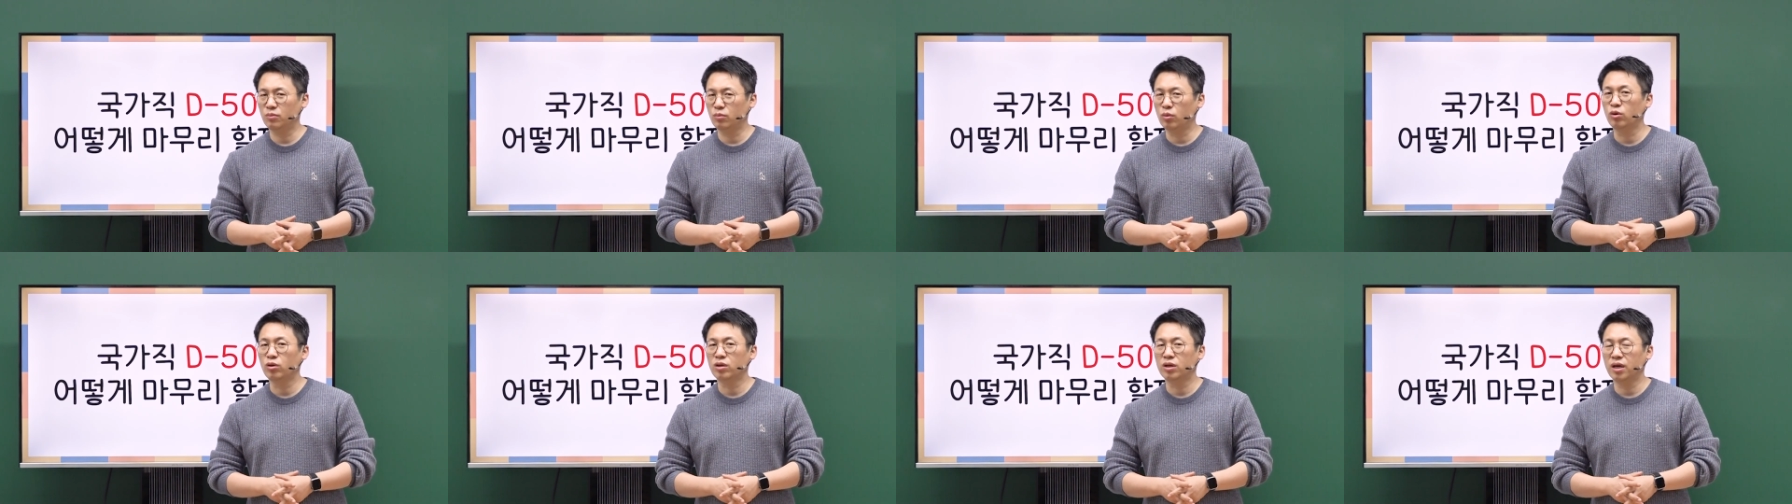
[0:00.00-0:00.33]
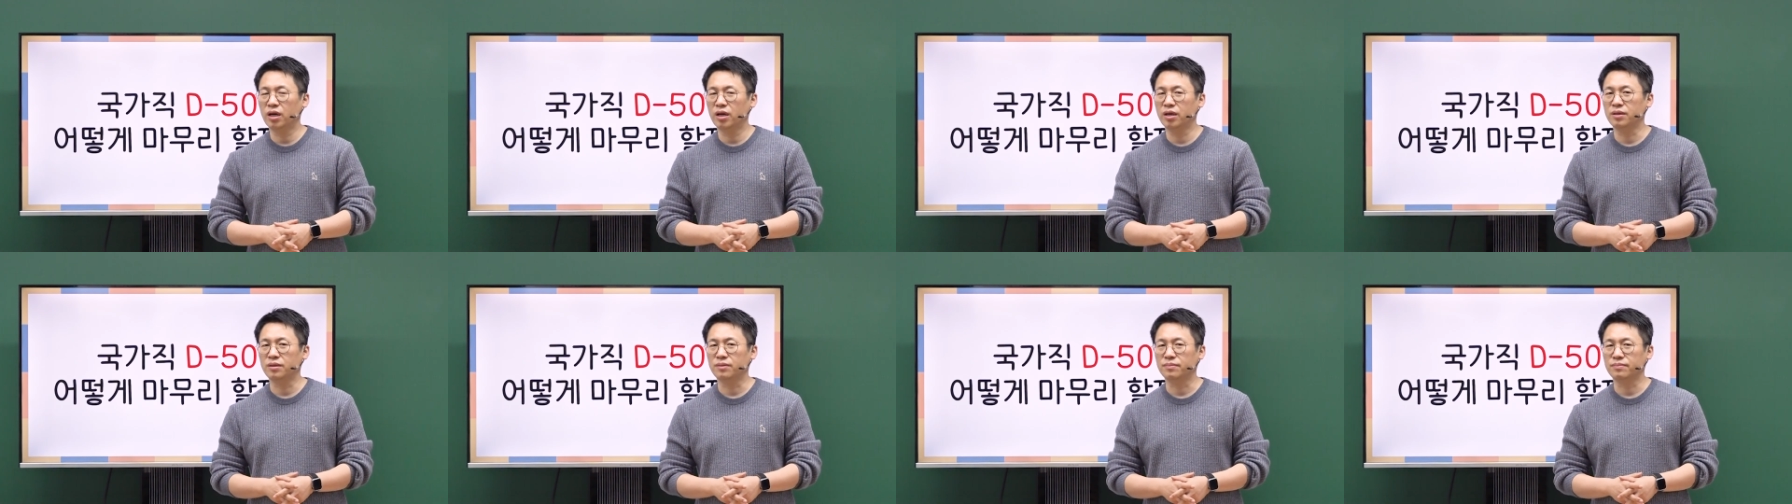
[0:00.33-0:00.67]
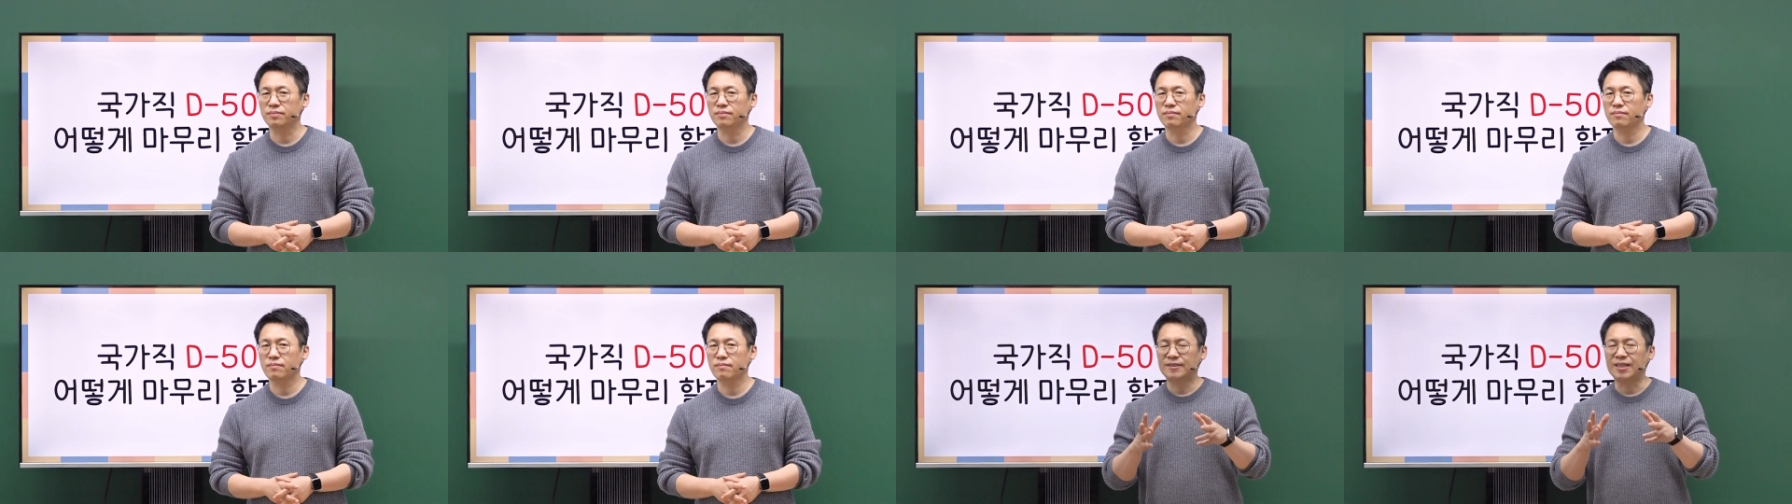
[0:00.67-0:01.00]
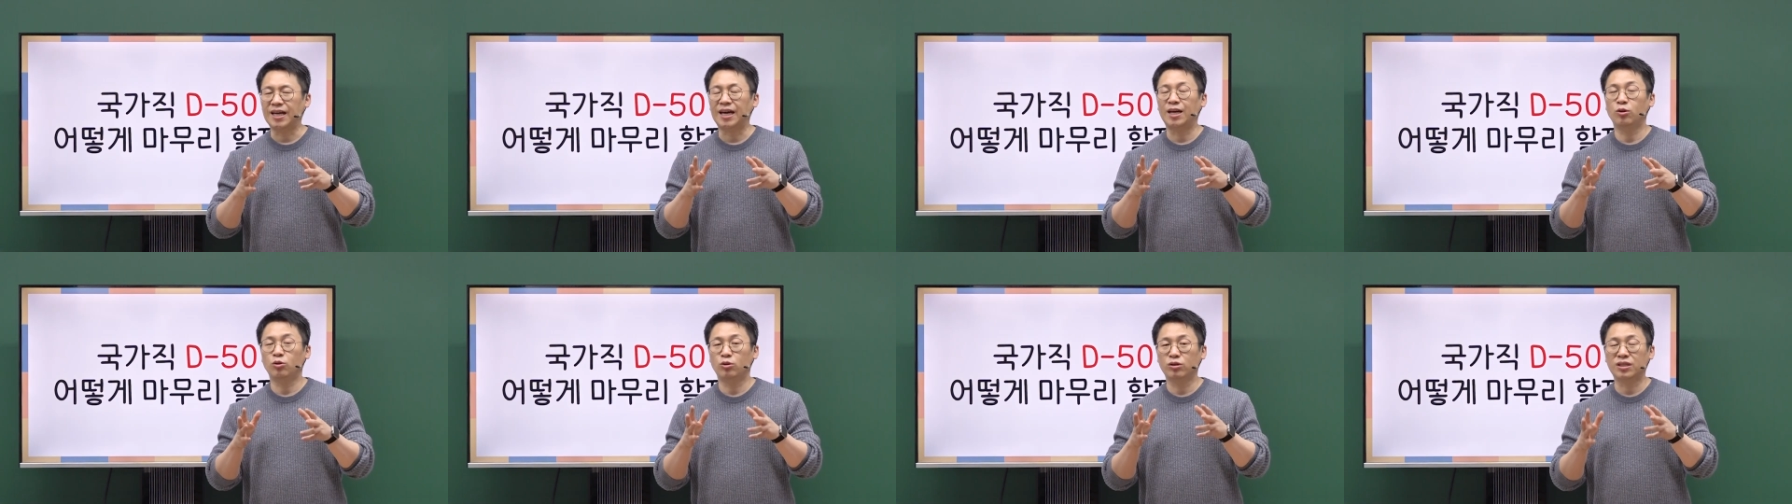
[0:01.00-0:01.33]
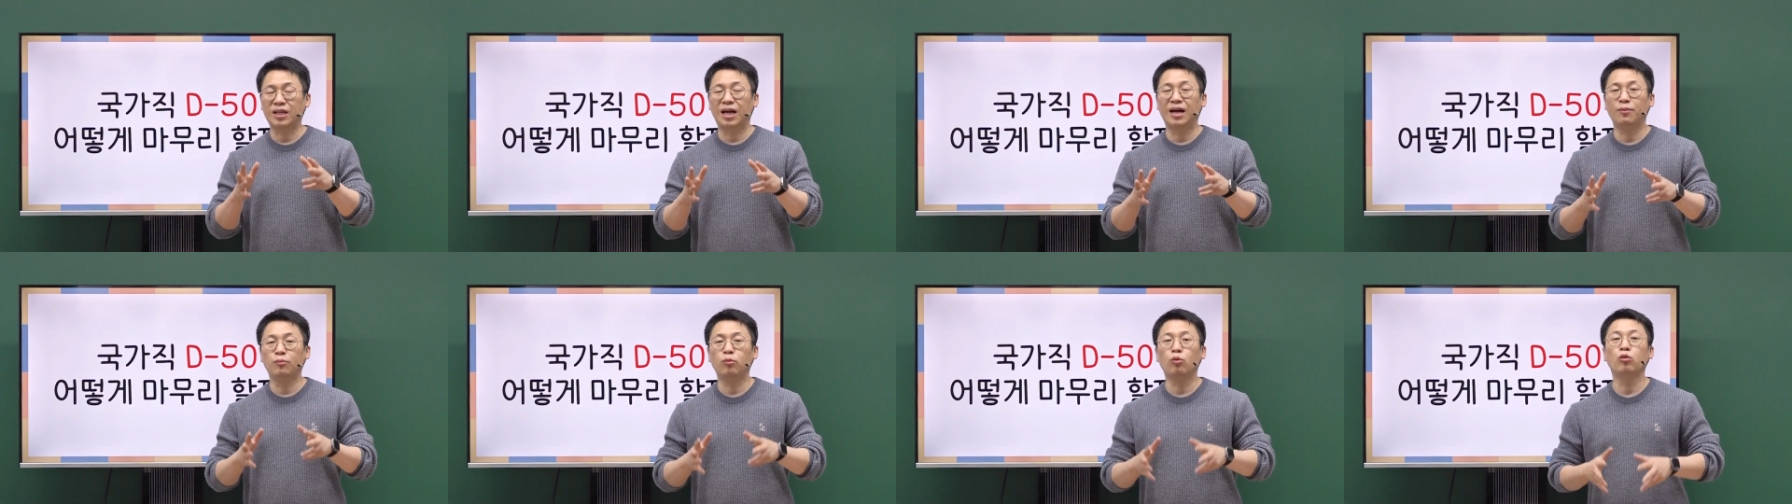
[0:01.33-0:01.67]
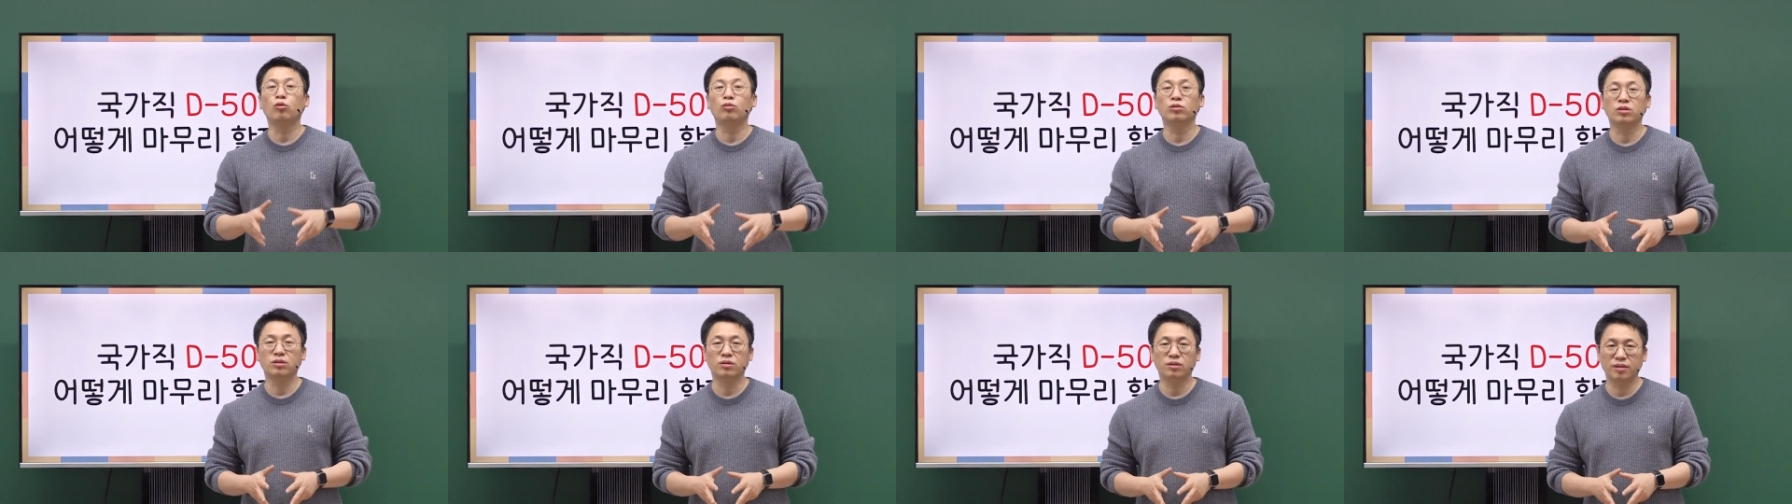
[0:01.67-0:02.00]
뭘까요? 자료를 다
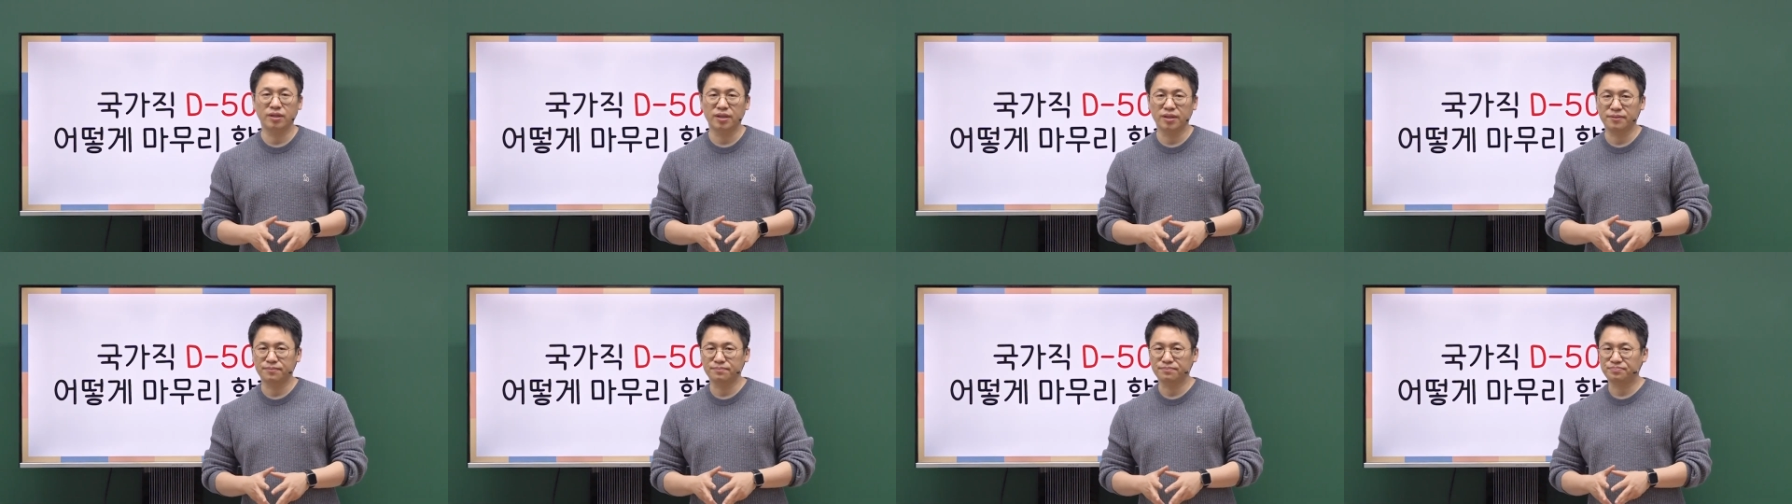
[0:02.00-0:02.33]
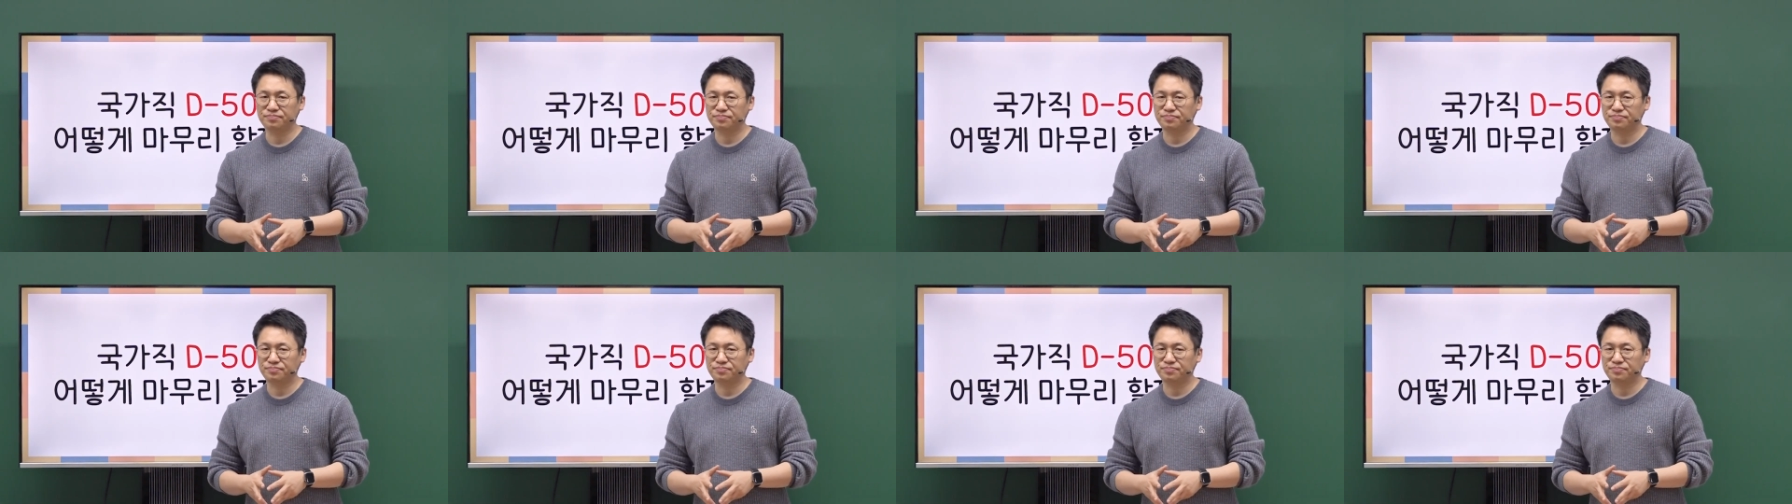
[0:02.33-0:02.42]
모으는 거예요.